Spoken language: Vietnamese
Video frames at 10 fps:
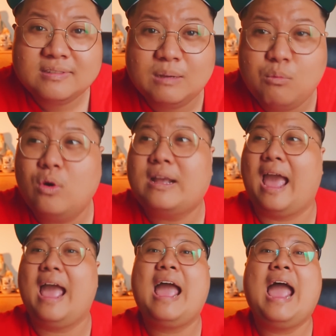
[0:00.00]
nó mua
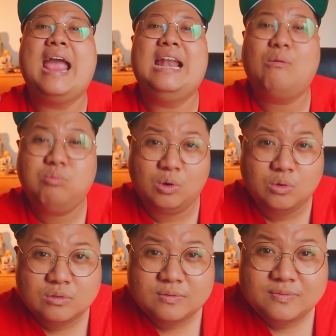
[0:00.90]
cả hai lốc
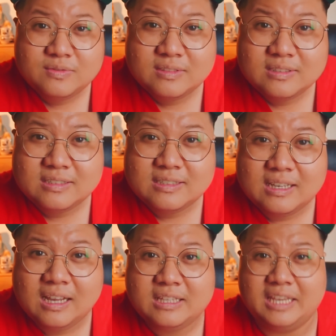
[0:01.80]
luôn
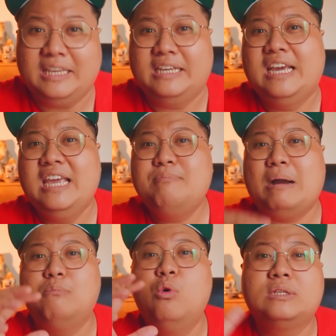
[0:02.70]
thì khi
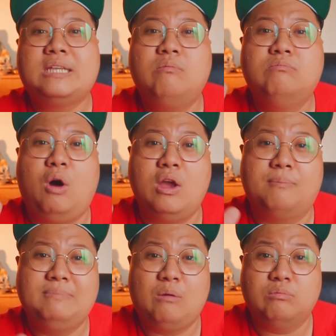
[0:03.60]
mà mua xong mọi
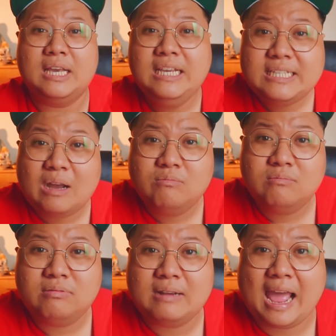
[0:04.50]
hợp đồng ký xong
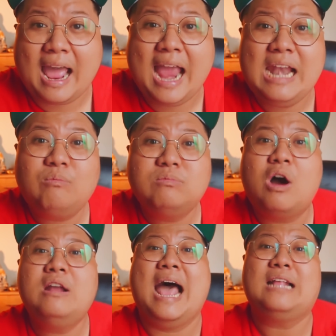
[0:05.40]
là hai lốc
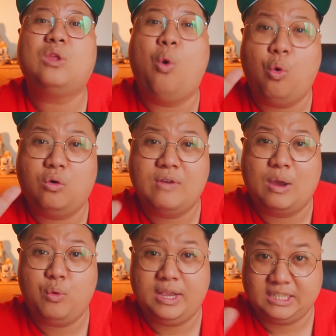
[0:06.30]
đó đã thuộc về
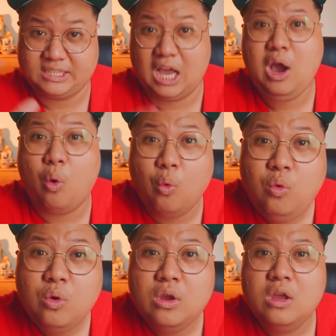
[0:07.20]
quyền sở
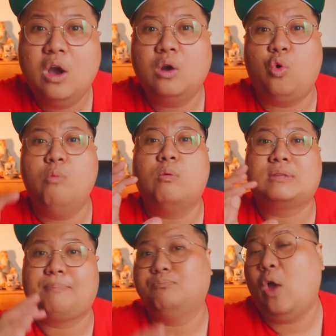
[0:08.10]
hữu của một
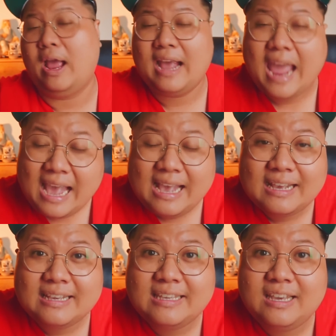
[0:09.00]
tập đoàn khác
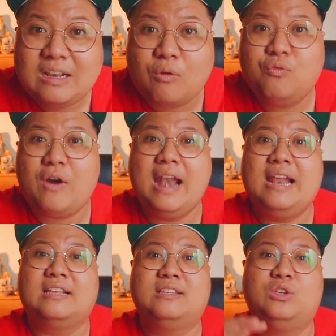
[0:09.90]
chứ không phải
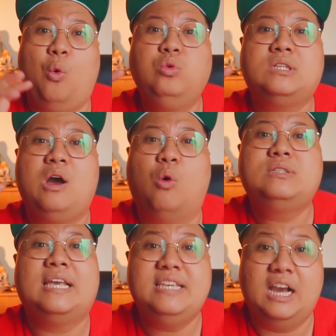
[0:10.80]
là chủ sở hữu
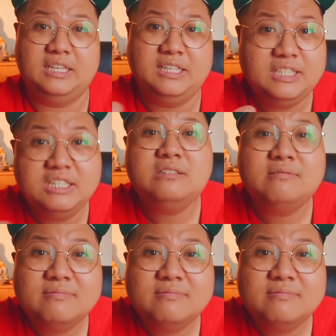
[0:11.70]
xây dựng như trước